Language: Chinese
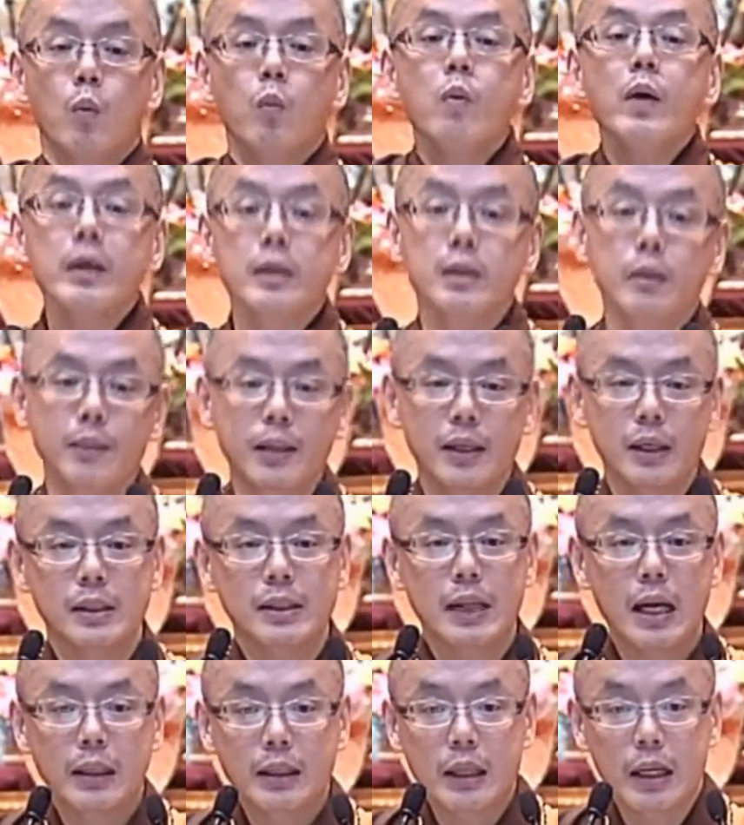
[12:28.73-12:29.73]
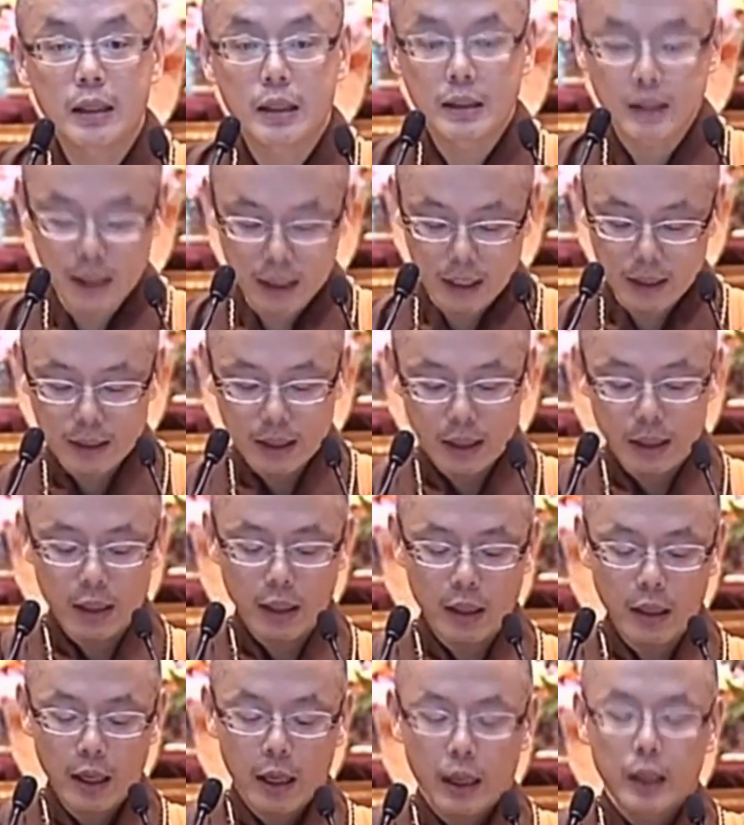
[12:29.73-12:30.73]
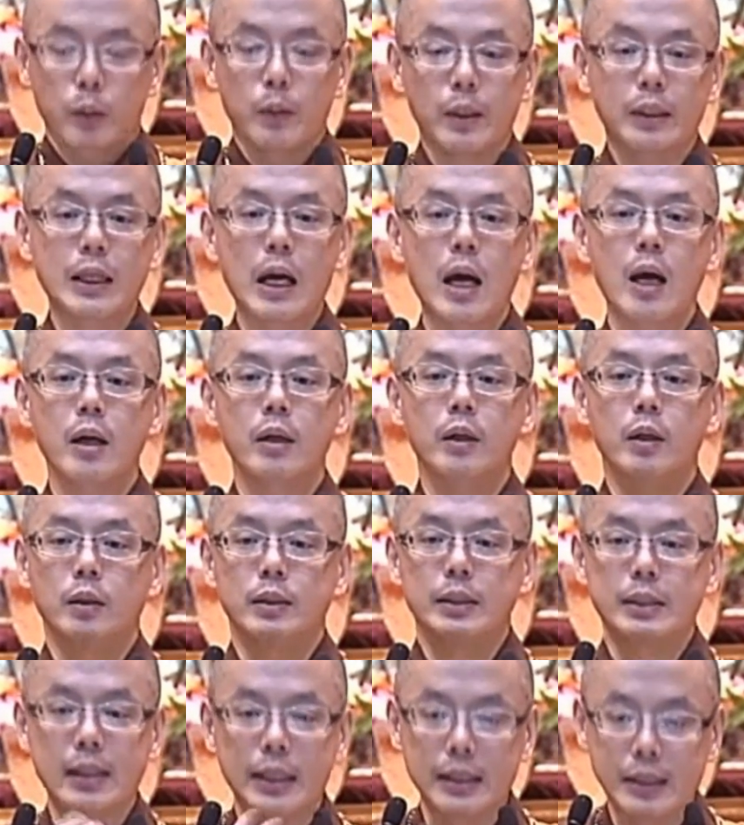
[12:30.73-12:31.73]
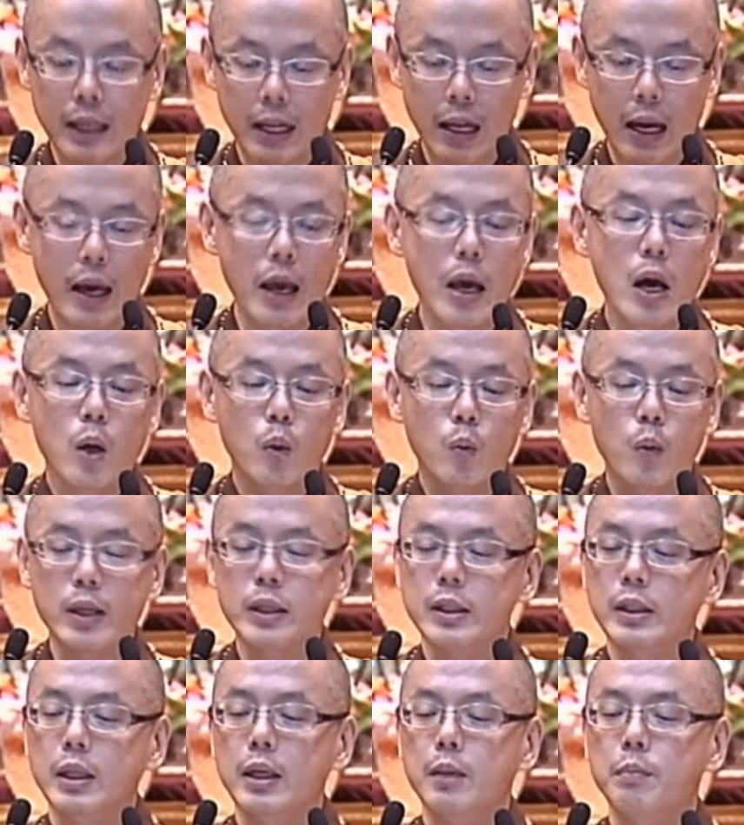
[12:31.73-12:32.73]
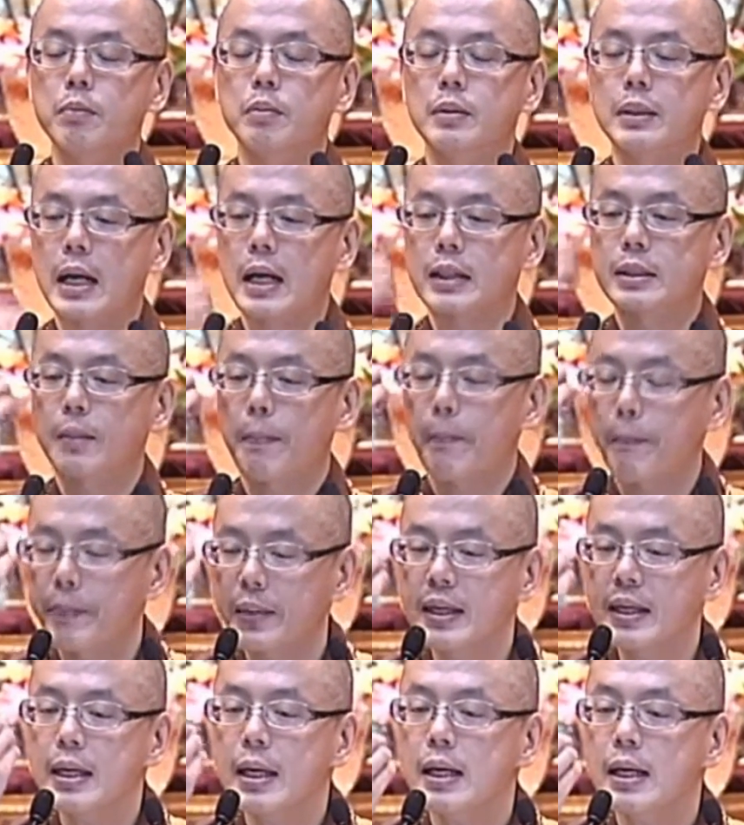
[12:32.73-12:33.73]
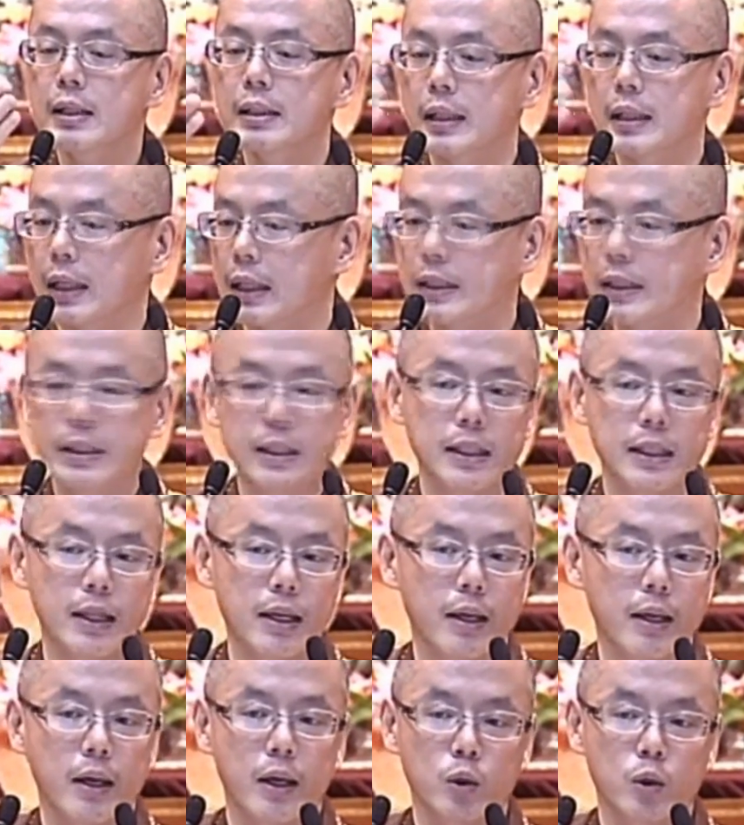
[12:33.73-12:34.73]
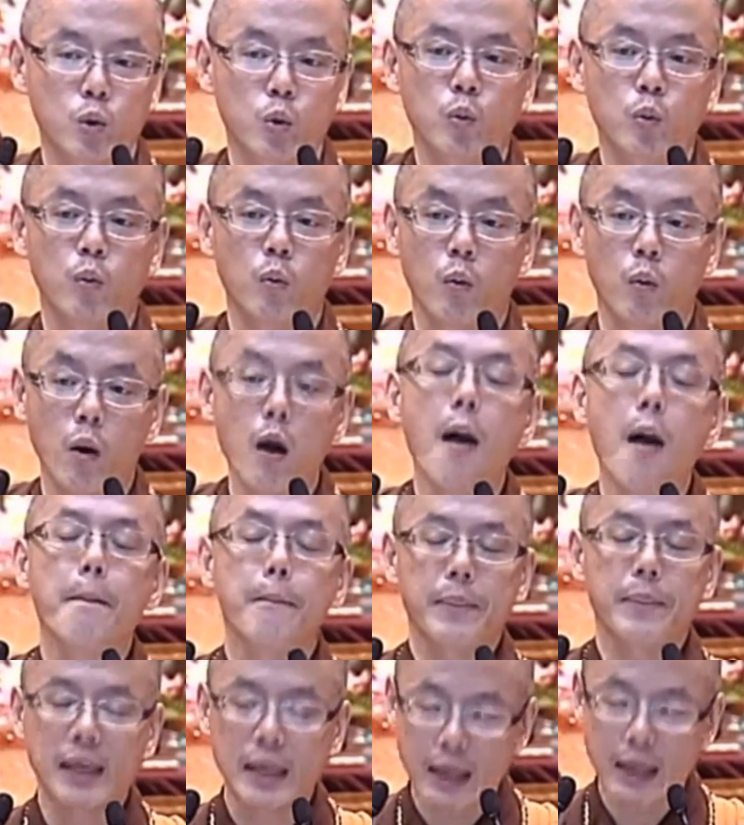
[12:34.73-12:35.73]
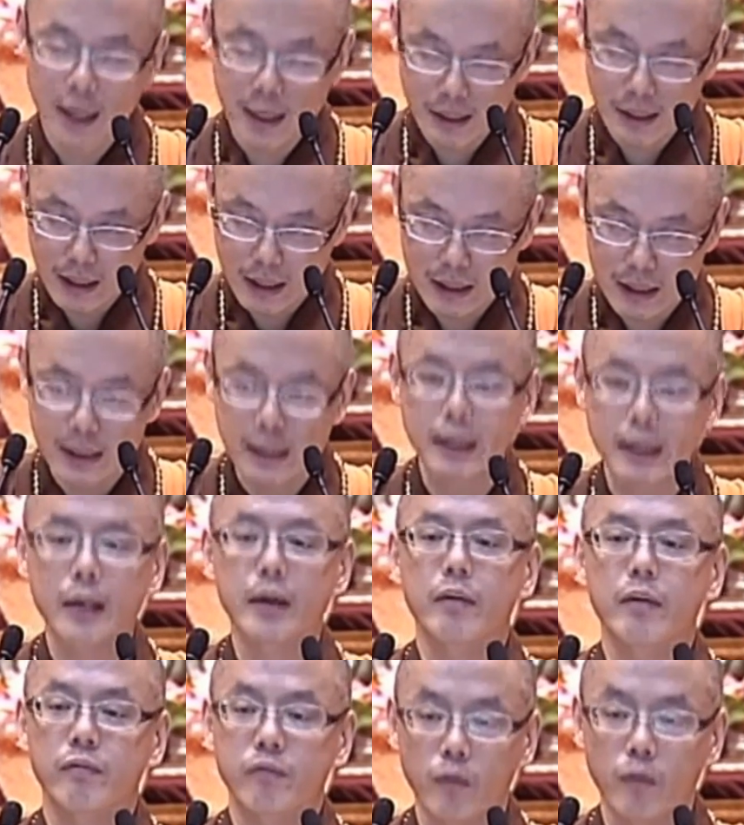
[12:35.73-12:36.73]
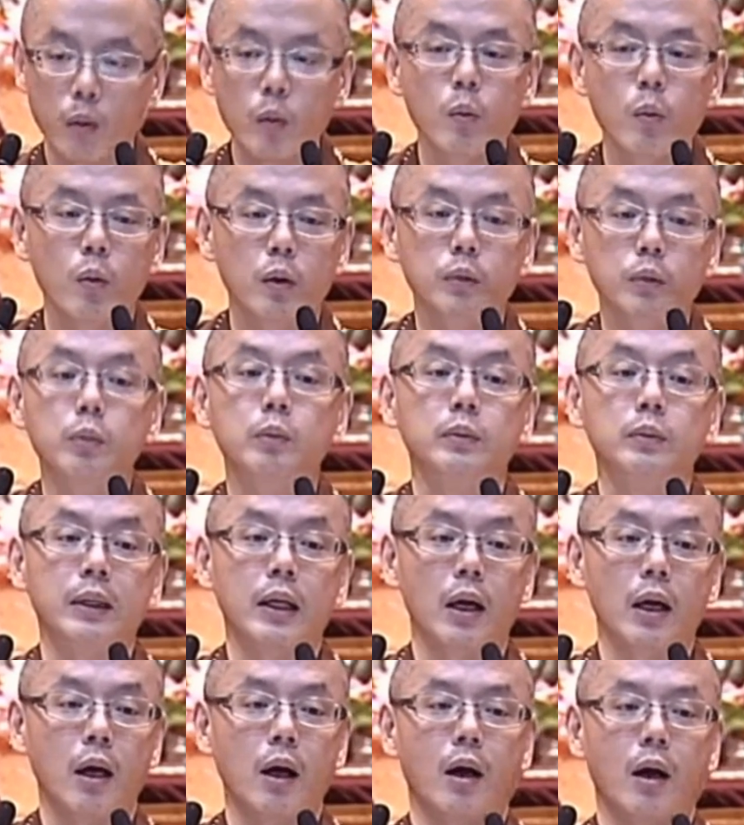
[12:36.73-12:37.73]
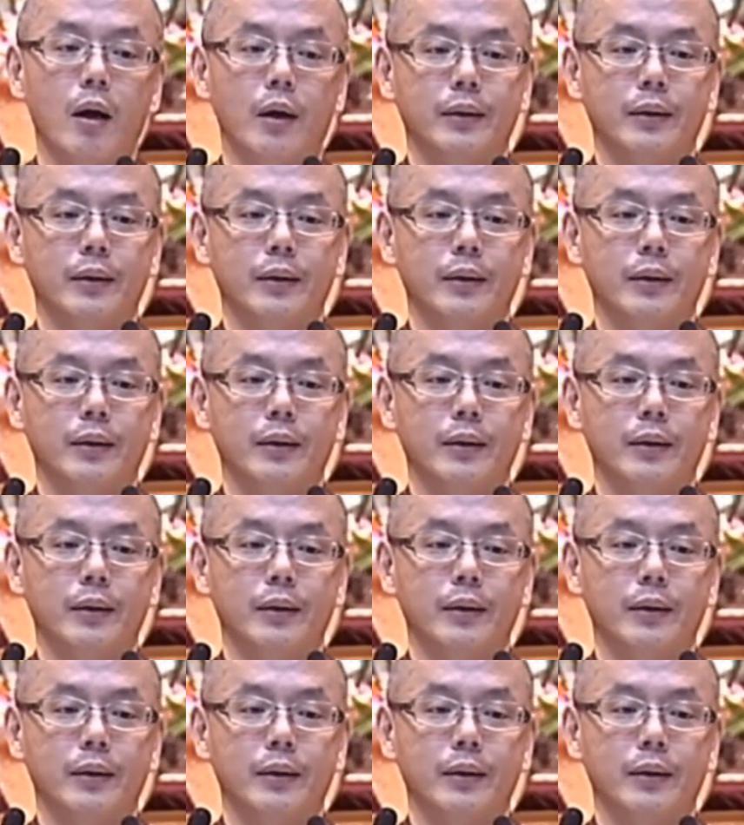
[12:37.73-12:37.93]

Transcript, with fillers: 为什么一刹那能显现呢？因为答案写下来，观世音菩萨是遍一切处、遍一切佛国土的。